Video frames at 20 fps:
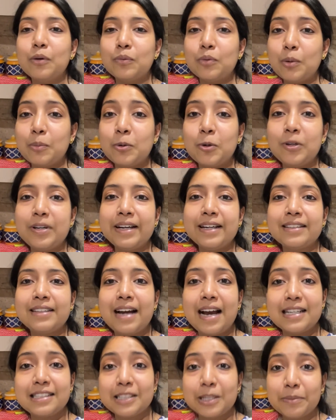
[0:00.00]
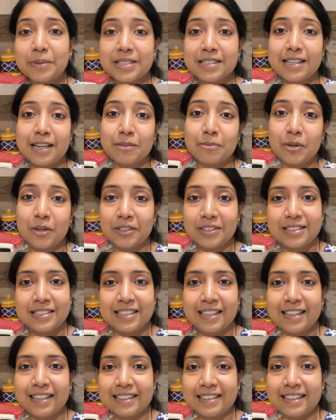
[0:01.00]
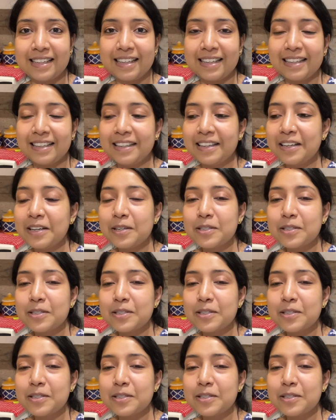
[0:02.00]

वो बोल रहे थे आइसक्रीम के साथ बहुत अच्छा लगता है